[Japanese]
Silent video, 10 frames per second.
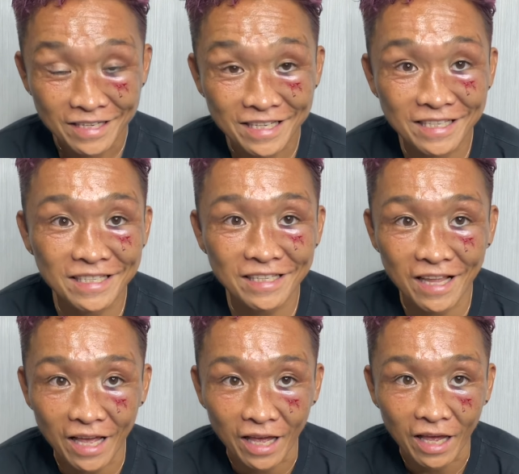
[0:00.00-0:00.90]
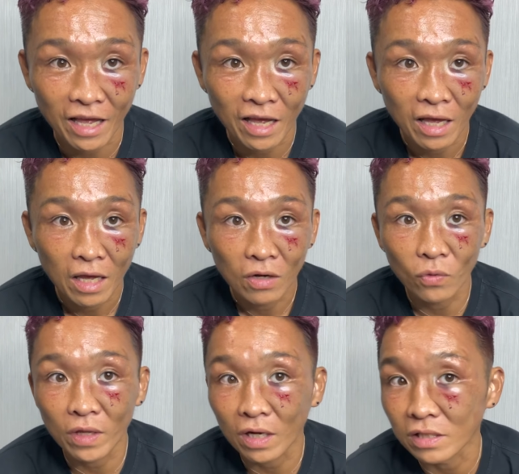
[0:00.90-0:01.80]
肘で
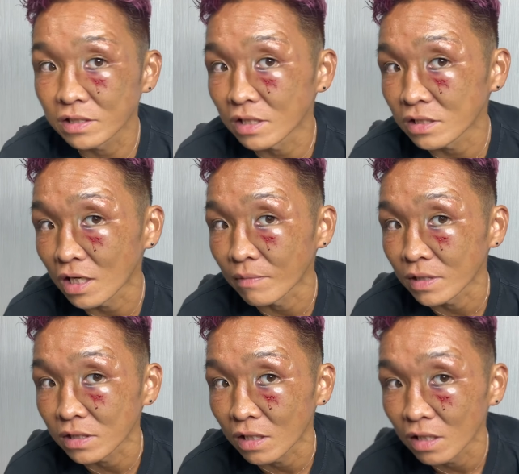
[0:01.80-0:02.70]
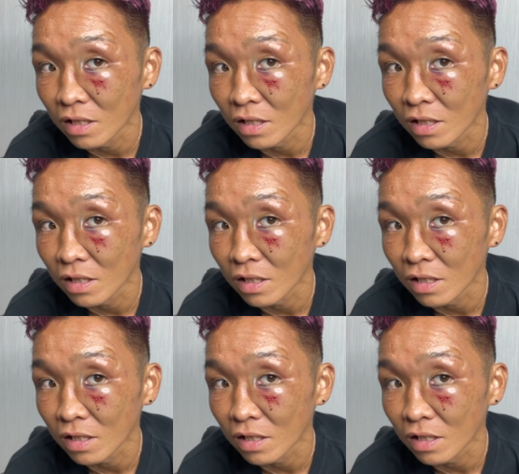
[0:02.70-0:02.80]
こんな感じになっちゃいました